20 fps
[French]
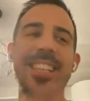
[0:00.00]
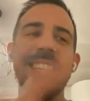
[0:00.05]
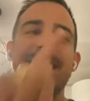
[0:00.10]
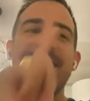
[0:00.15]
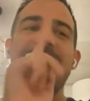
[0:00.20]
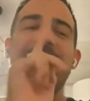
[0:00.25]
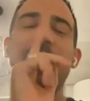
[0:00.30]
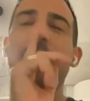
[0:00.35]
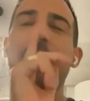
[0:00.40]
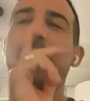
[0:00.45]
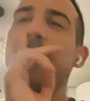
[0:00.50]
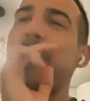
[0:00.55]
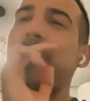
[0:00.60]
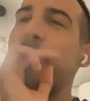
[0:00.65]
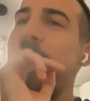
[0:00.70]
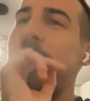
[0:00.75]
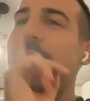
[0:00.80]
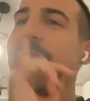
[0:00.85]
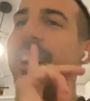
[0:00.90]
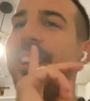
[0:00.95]
Ce qui fait que
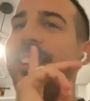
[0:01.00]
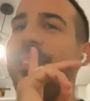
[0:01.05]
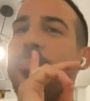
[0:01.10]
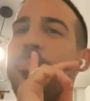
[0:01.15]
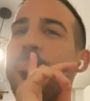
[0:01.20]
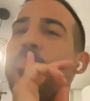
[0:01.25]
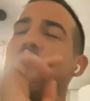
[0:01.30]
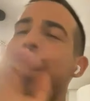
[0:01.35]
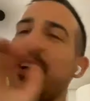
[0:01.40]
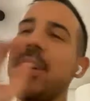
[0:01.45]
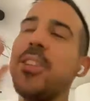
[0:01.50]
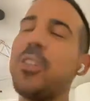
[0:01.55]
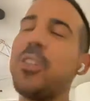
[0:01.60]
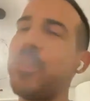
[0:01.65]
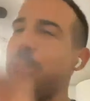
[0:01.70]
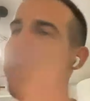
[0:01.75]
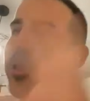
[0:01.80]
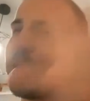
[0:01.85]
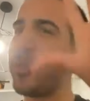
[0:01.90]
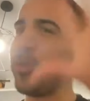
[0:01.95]
là, plein de
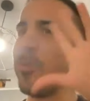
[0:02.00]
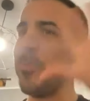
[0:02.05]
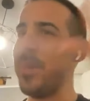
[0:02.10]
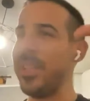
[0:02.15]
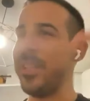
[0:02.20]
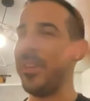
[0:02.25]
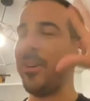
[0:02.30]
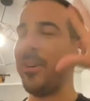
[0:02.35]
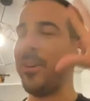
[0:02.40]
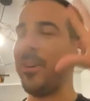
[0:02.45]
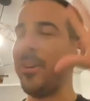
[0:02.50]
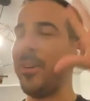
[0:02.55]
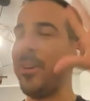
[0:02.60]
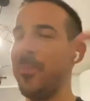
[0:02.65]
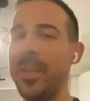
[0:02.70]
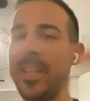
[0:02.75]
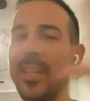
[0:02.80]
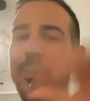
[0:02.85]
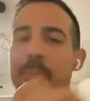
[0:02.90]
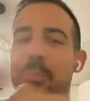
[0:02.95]
choses se mettent
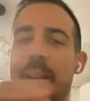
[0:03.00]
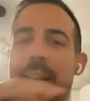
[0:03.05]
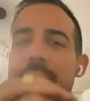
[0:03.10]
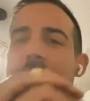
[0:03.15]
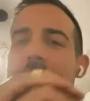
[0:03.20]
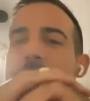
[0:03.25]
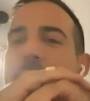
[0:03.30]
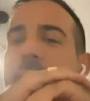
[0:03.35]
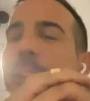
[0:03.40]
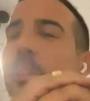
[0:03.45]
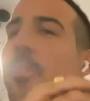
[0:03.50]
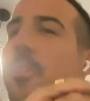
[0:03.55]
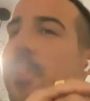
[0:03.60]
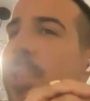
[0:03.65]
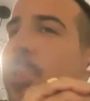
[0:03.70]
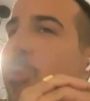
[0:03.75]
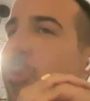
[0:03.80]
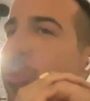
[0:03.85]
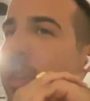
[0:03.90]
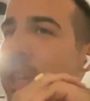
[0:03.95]
se mettre en place, c'est
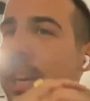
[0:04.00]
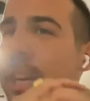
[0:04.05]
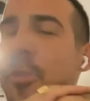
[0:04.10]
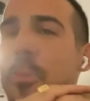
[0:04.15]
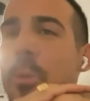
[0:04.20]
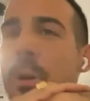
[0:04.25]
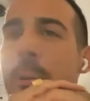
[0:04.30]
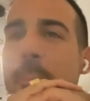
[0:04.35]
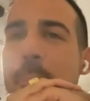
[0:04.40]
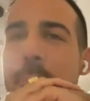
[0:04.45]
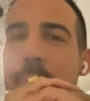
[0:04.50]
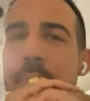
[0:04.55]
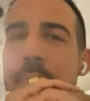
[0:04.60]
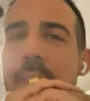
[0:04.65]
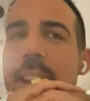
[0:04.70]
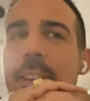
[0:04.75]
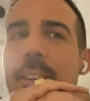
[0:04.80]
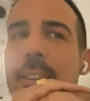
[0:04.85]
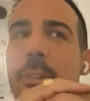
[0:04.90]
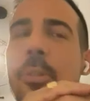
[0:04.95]
on va se loger comment
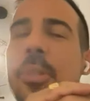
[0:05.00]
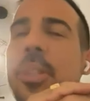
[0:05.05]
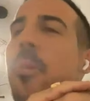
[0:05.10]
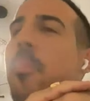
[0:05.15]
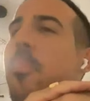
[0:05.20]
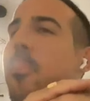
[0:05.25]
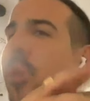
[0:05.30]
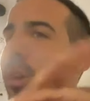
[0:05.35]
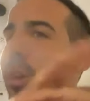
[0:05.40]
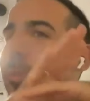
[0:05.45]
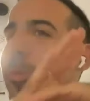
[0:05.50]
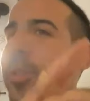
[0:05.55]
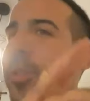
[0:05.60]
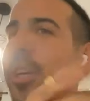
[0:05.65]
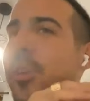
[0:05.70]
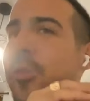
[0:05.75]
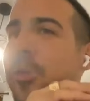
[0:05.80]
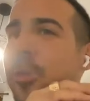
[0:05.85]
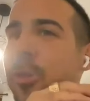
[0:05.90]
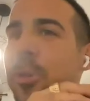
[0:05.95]
On est en plein
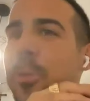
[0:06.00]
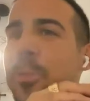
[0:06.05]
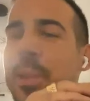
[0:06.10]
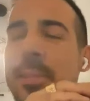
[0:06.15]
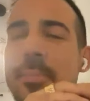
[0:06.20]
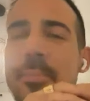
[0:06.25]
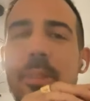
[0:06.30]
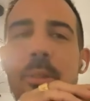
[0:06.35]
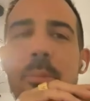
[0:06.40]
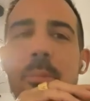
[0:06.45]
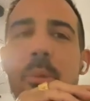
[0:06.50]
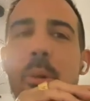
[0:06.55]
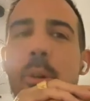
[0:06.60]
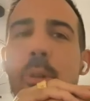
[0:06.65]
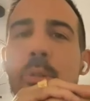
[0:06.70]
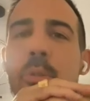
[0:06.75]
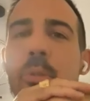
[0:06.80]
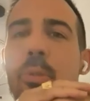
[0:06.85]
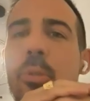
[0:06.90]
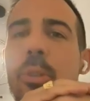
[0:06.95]
mondial de rugby.
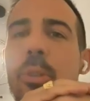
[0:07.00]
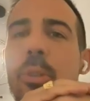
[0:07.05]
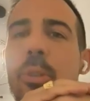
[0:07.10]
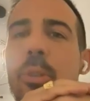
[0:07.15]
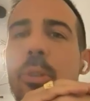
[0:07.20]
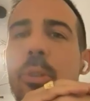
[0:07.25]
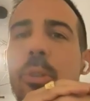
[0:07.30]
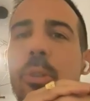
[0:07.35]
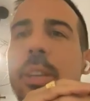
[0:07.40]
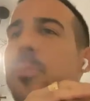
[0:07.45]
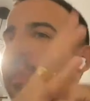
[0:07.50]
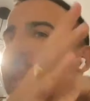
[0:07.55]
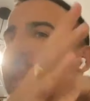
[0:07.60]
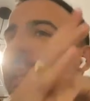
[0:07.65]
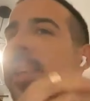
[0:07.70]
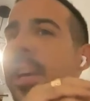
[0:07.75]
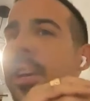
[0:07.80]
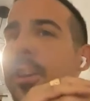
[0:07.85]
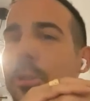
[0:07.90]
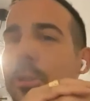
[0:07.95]
Bordeaux est
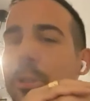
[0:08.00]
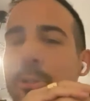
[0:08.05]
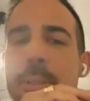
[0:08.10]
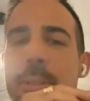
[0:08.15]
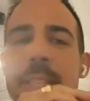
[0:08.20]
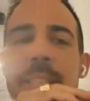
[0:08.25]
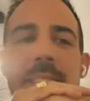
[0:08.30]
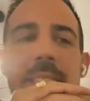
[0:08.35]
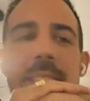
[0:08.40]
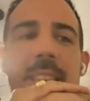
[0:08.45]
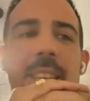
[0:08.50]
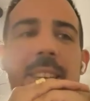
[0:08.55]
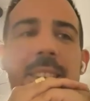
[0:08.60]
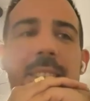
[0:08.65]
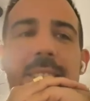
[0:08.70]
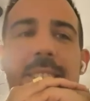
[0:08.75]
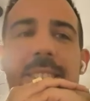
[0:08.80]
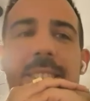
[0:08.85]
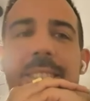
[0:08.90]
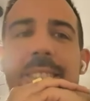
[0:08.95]
une des villes qui accueille
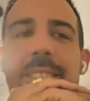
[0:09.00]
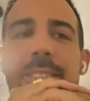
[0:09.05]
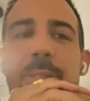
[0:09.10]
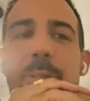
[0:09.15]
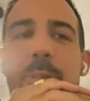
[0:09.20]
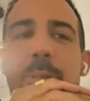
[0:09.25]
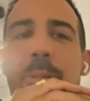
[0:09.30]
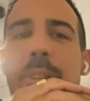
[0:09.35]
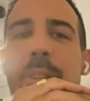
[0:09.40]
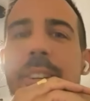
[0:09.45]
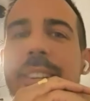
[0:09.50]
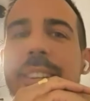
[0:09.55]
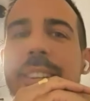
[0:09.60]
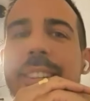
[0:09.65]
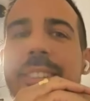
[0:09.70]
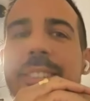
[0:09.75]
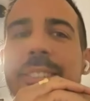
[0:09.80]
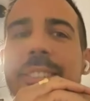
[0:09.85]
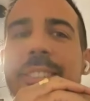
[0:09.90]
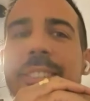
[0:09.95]
aussi euh,
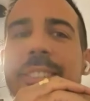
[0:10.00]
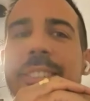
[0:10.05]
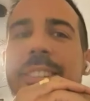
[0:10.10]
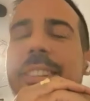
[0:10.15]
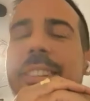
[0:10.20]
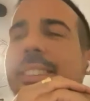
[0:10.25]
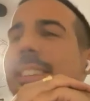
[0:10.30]
euh,